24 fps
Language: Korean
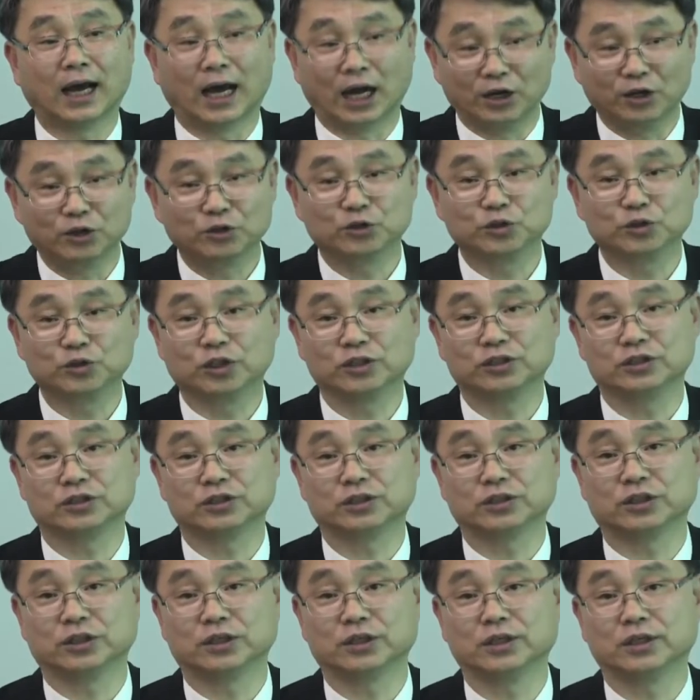알려준
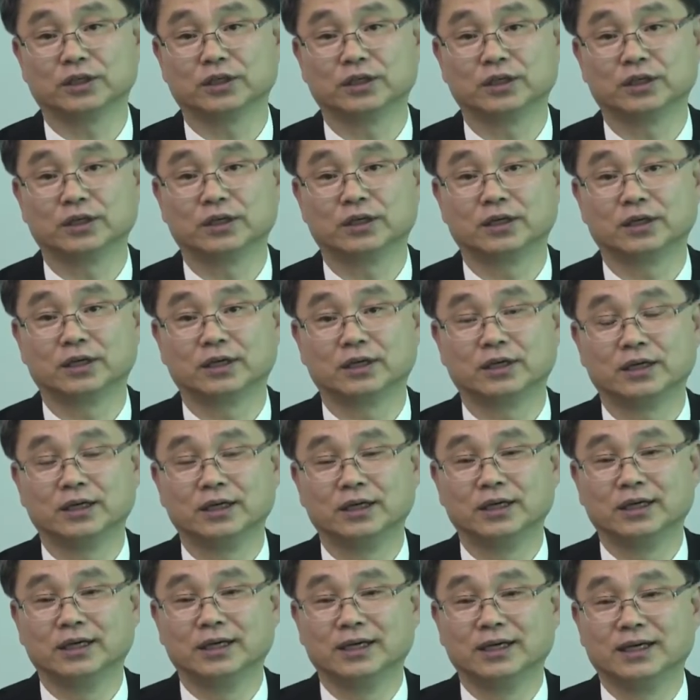것이죠.
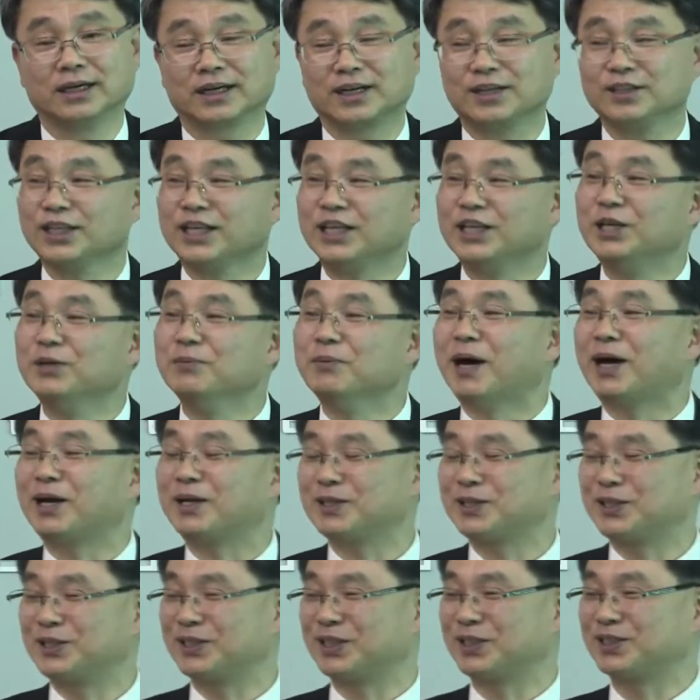근데 이
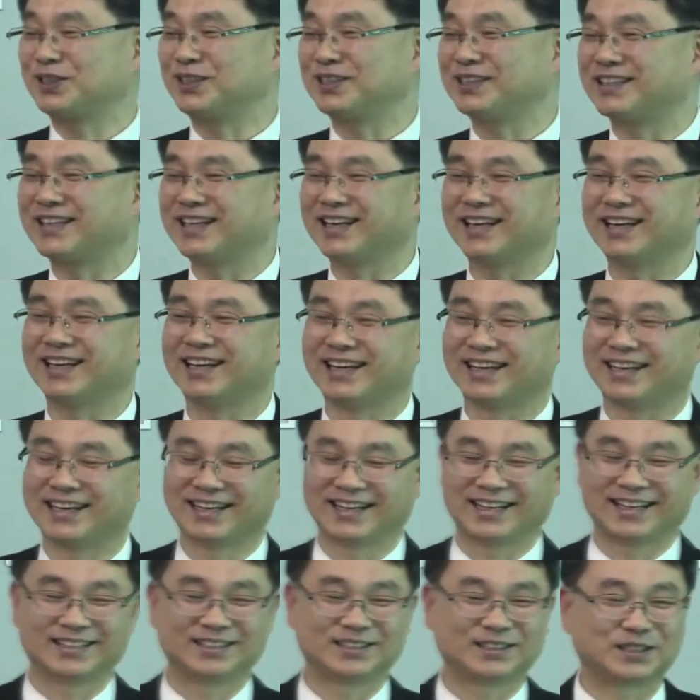말을 들었을 때
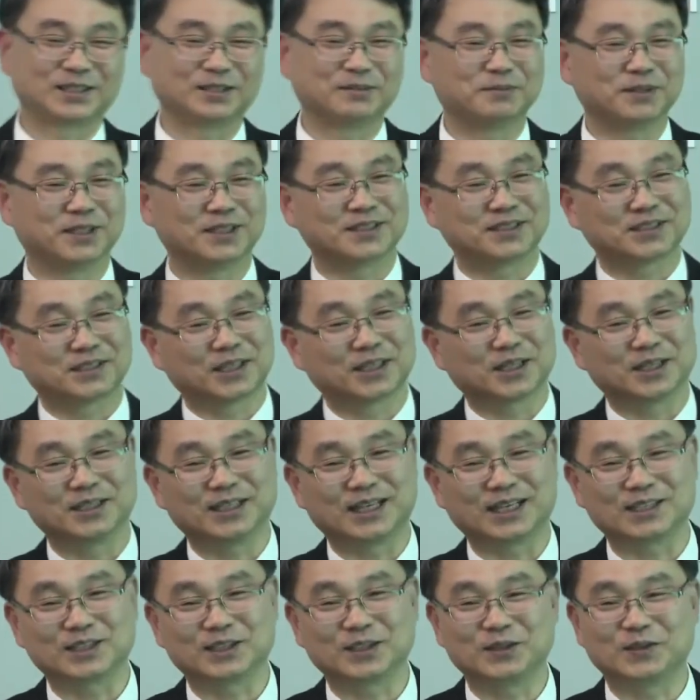지금 이
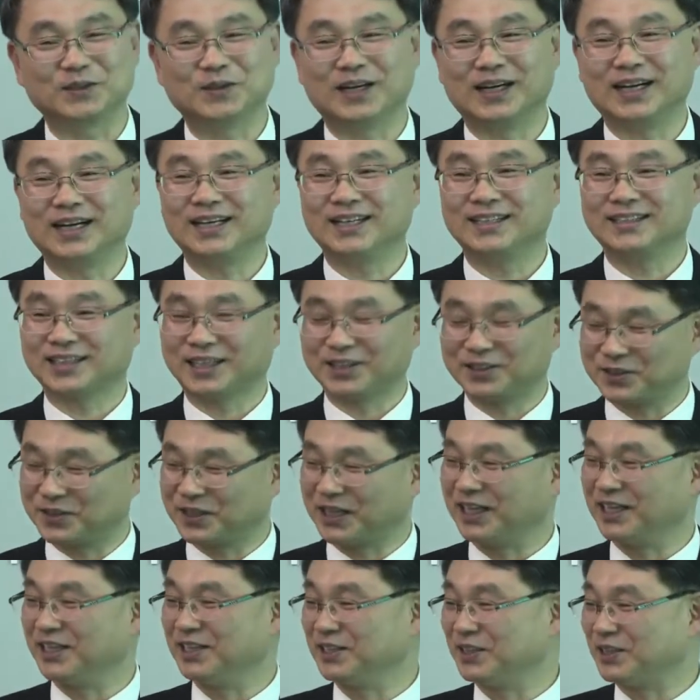제사장들과
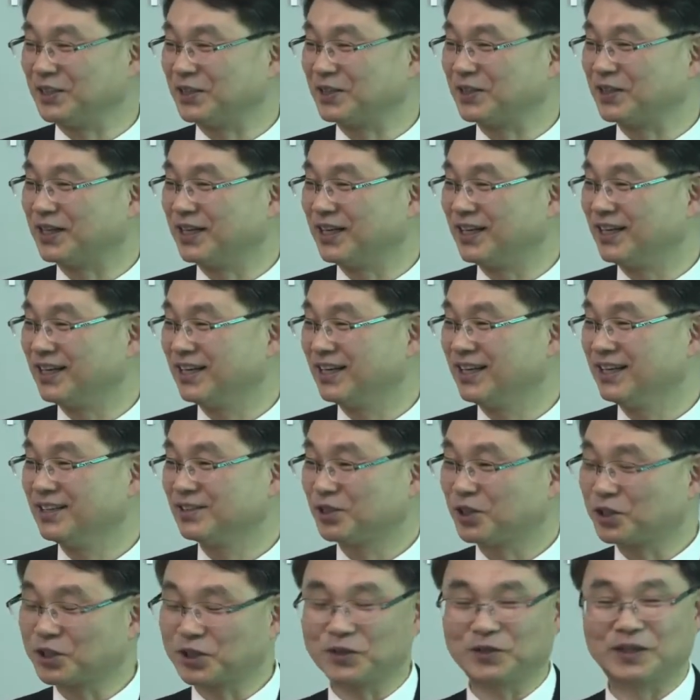사두개인들과
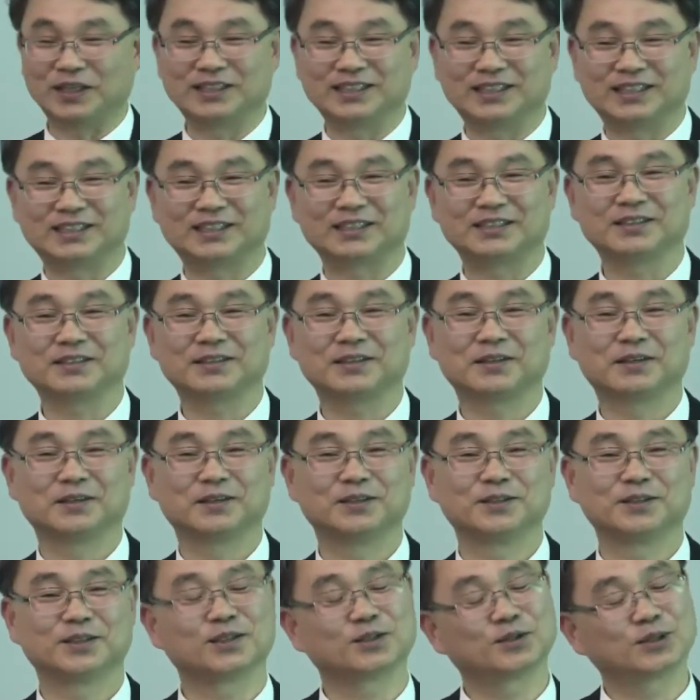서기관들은
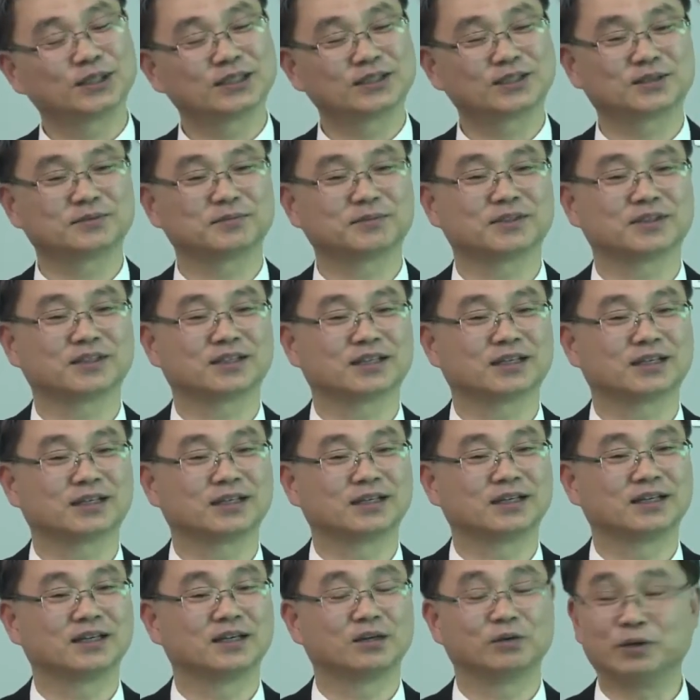싫어했습니다.
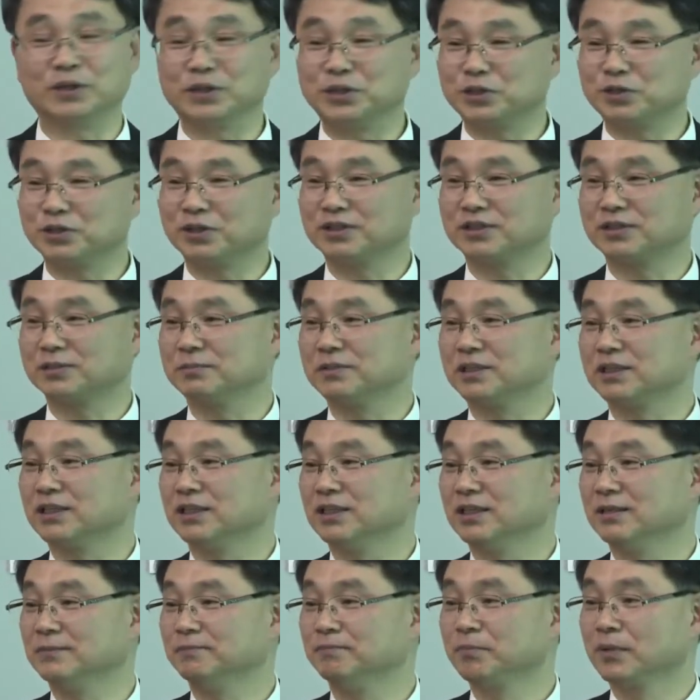왜
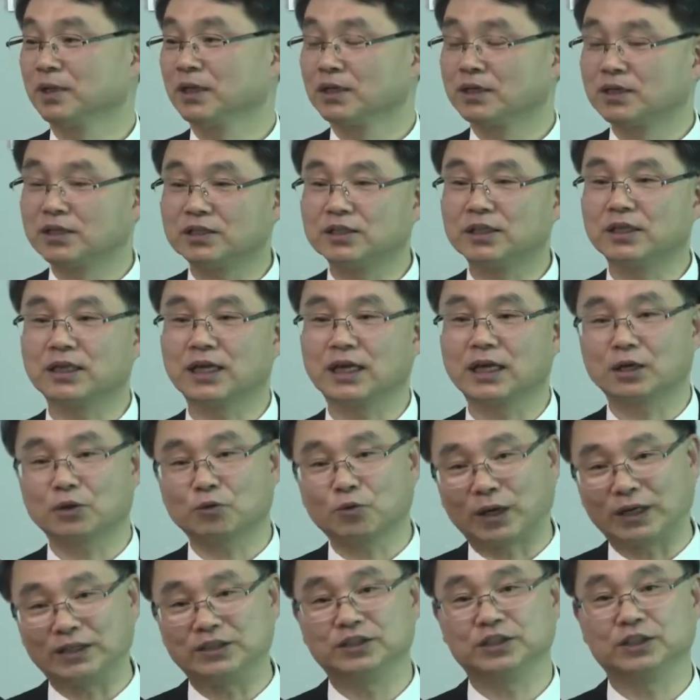싫어했습니까? 그들의
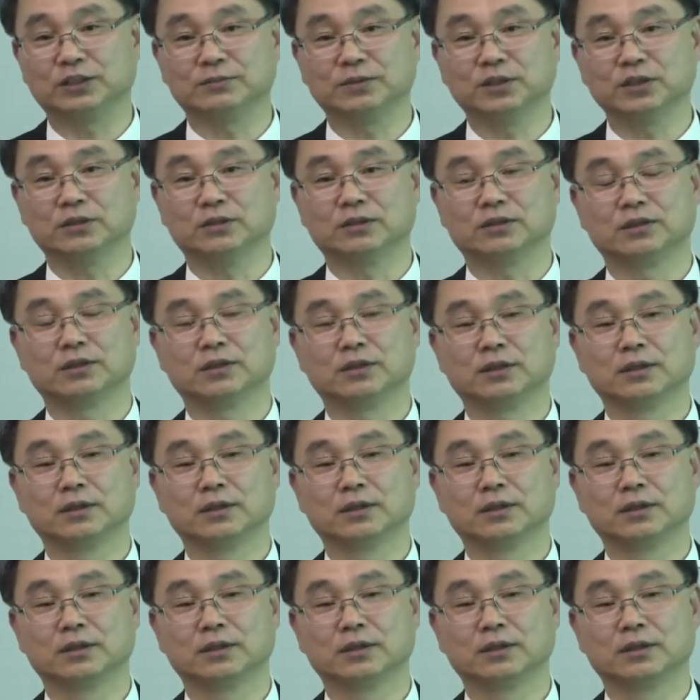관심은